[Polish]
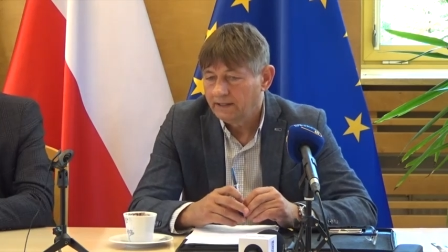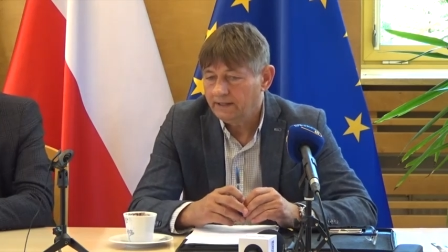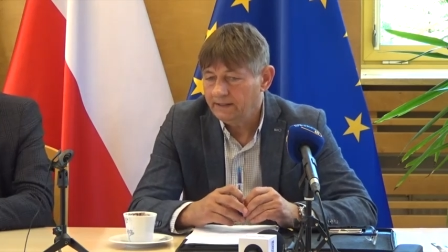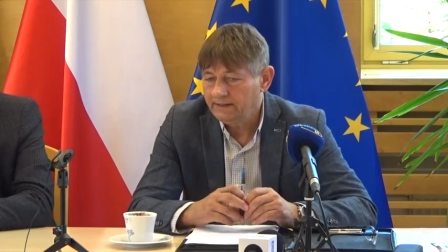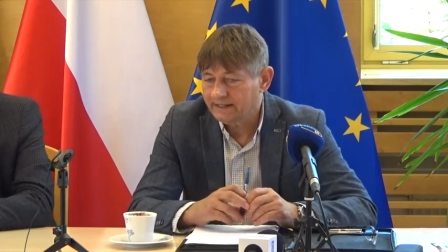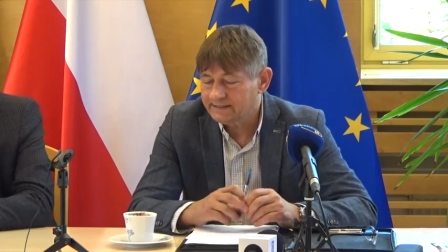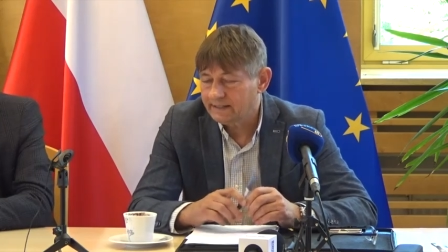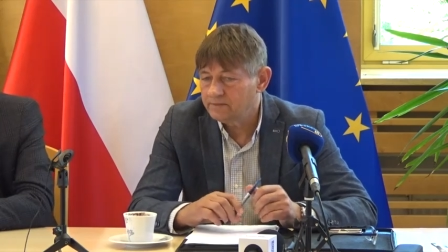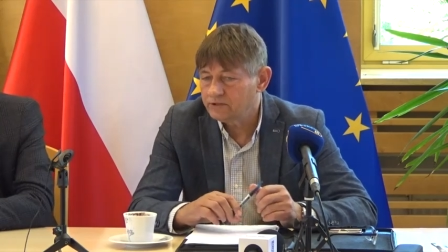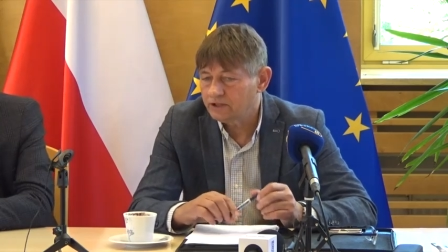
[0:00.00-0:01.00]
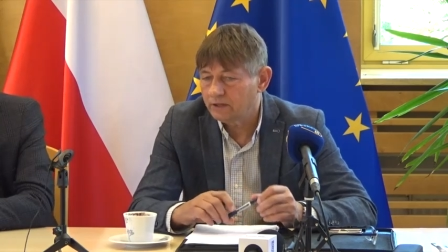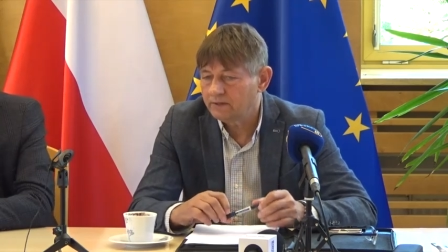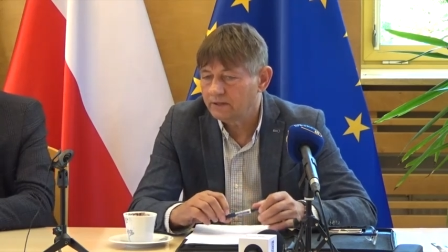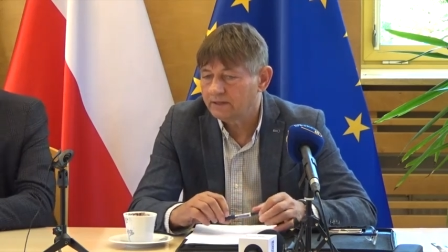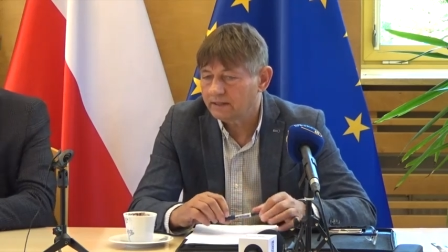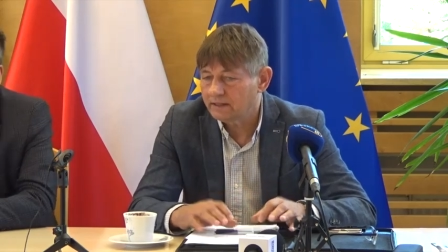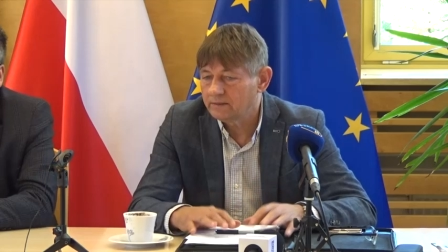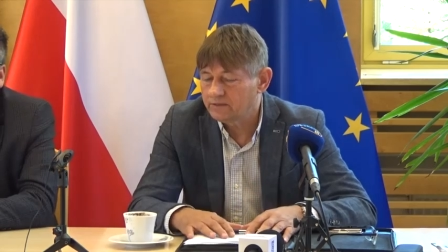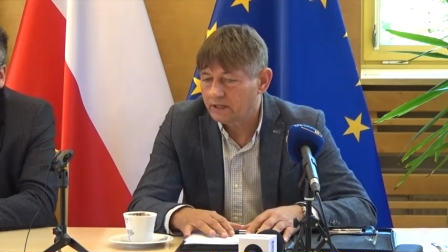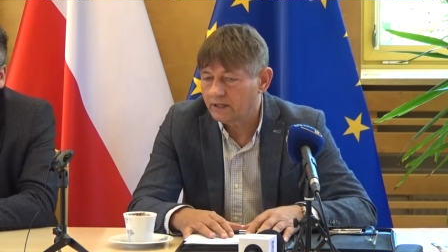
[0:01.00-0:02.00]
i nie chcemy, żeby na
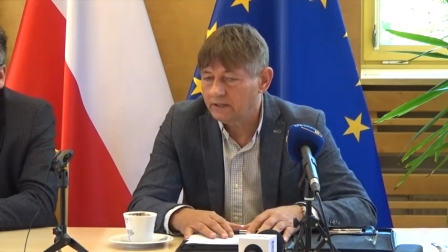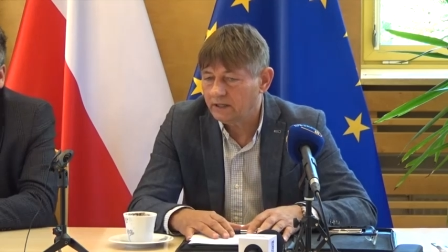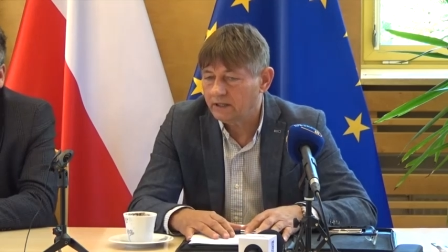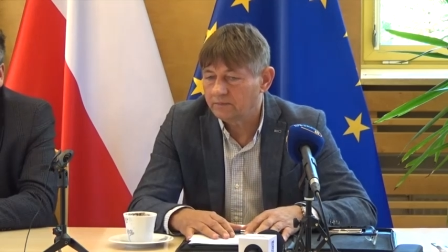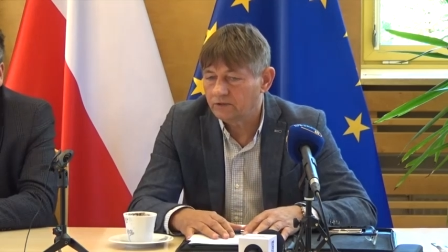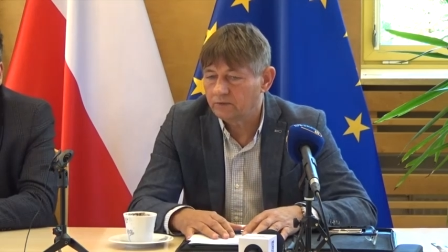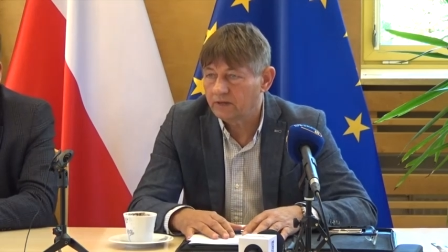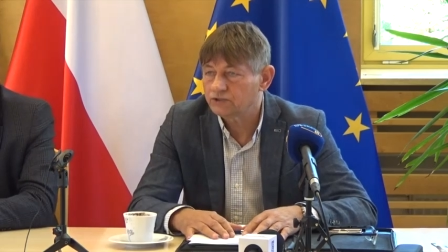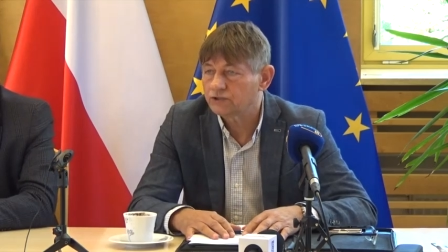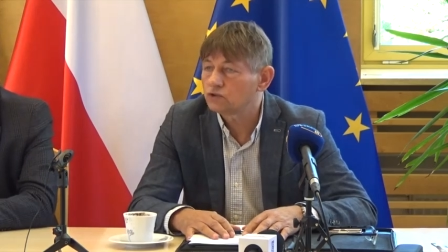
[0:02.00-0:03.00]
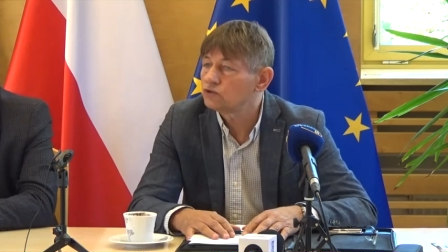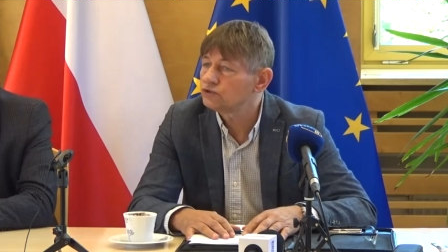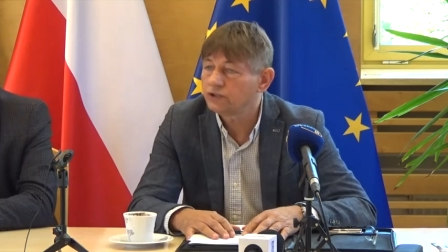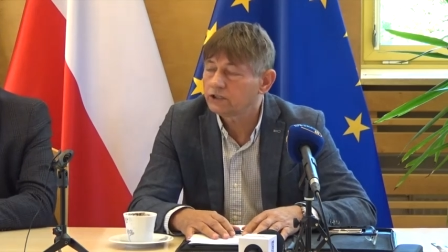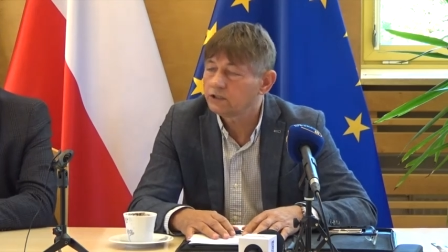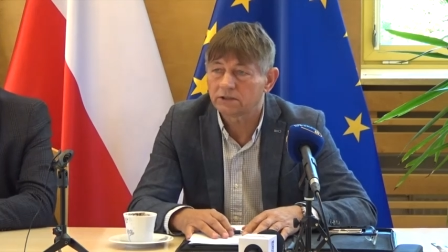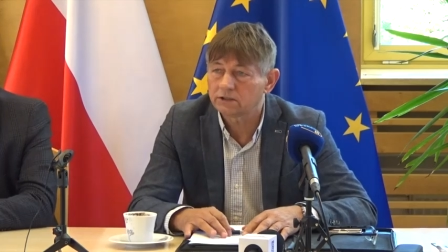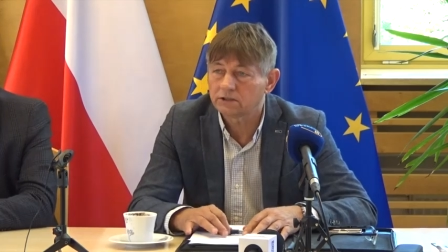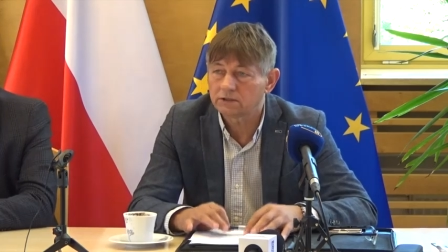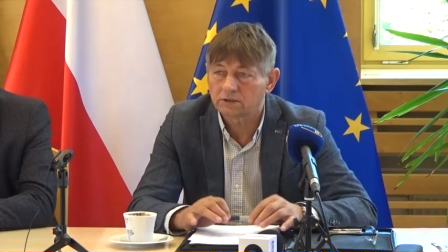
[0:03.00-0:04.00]
danym terenie były maszty różnych
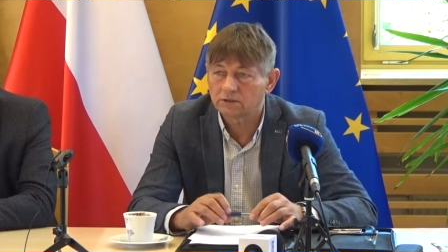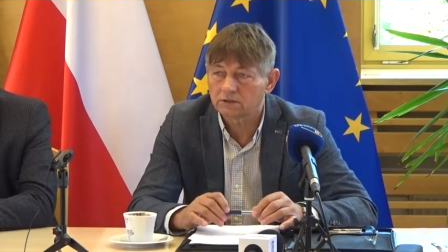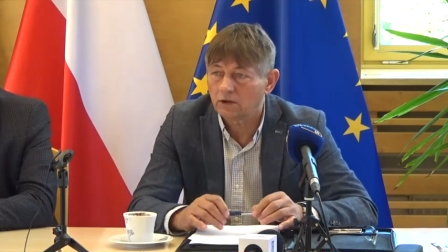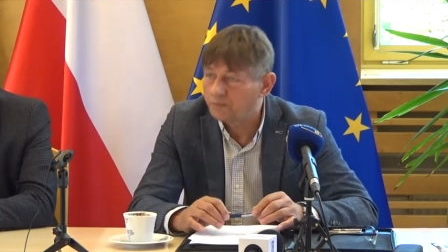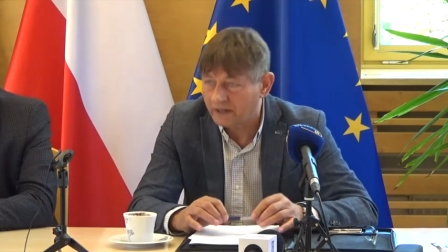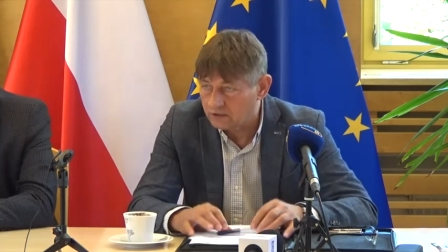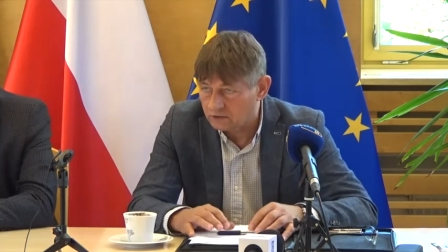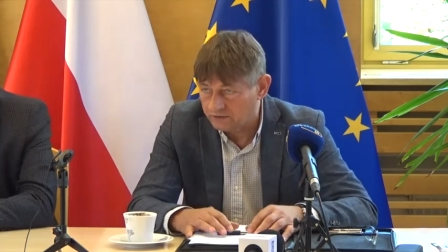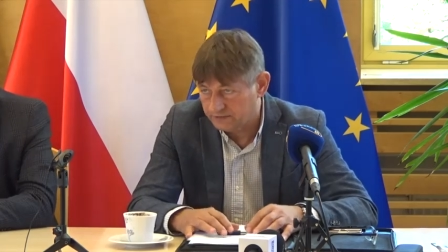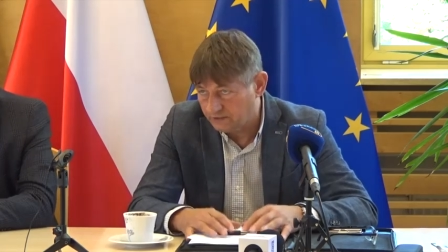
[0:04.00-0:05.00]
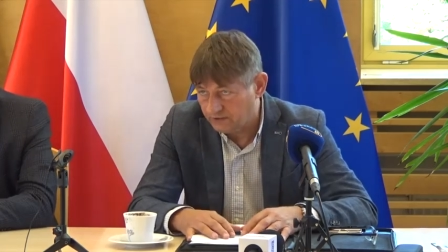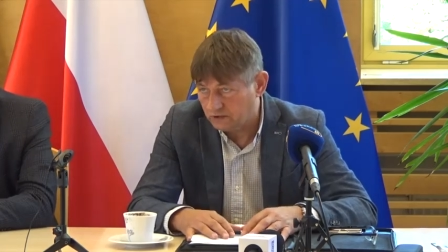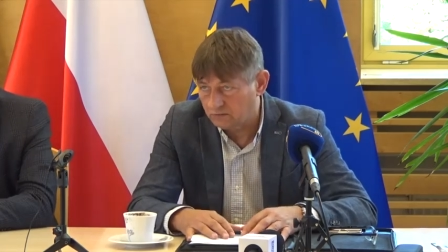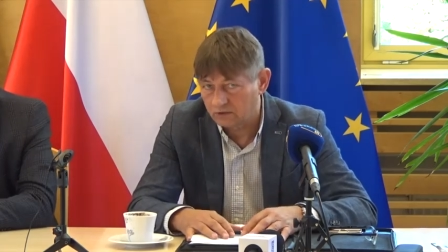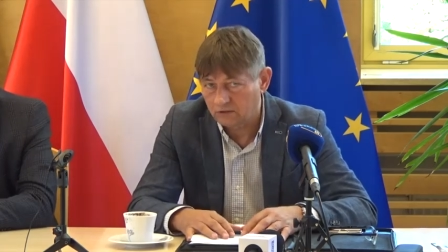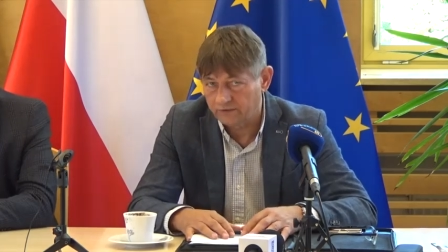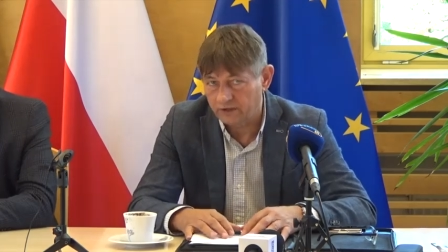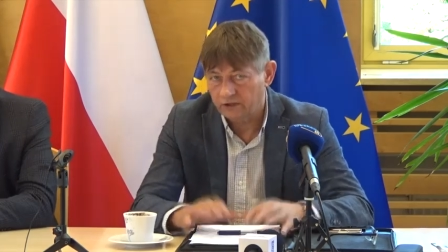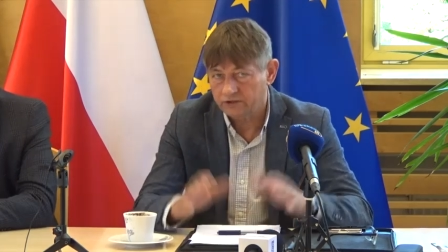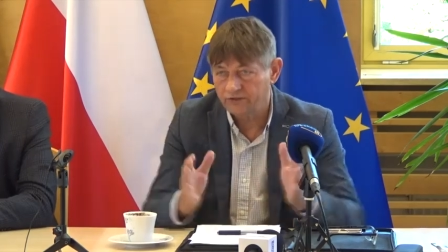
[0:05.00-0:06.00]
y, operatorów telefonii
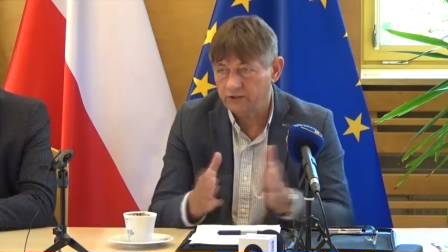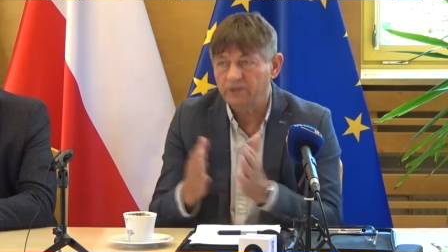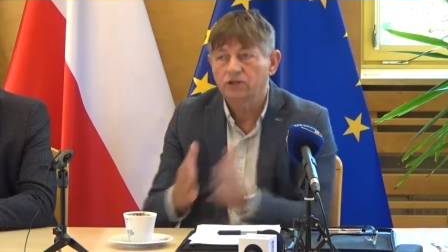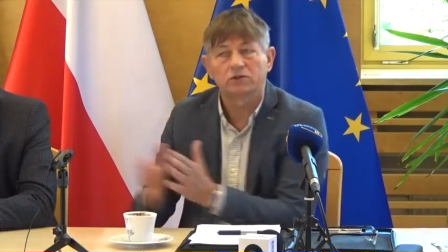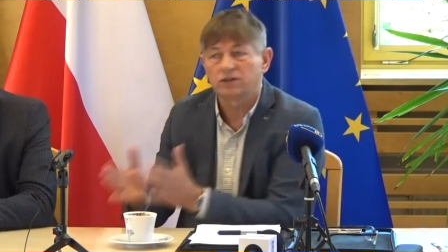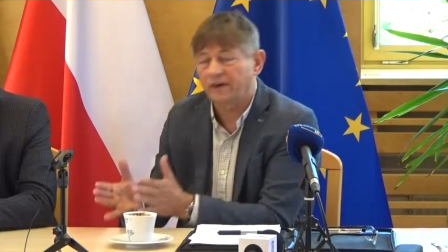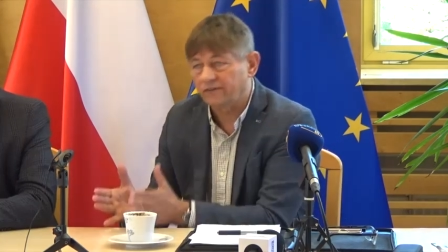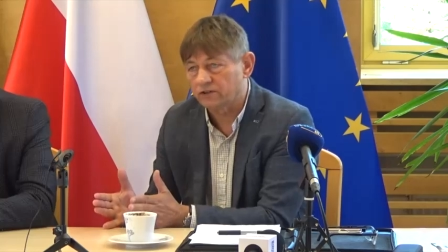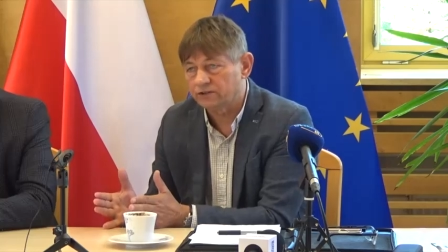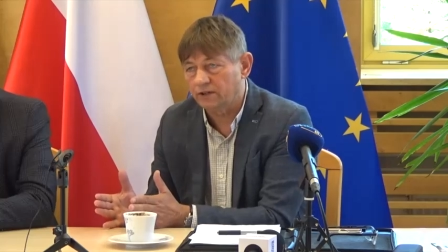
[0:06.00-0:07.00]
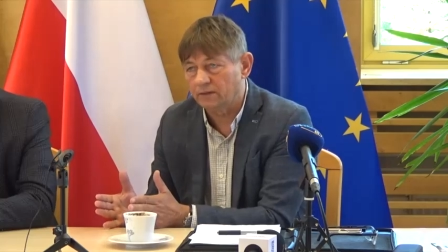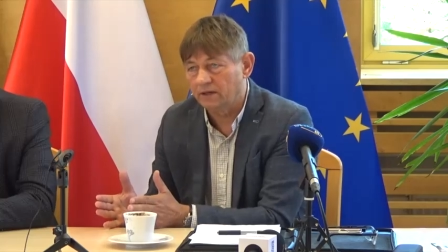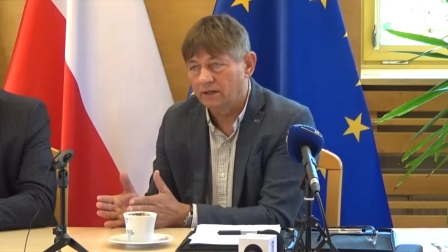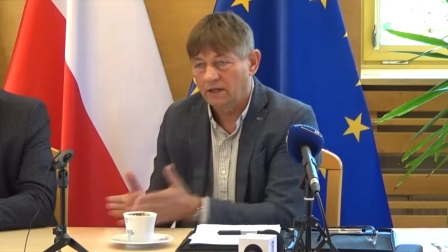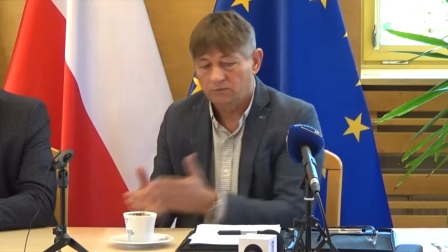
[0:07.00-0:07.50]
komórkowej. Oczywiście my nikogo nie faworyzujemy.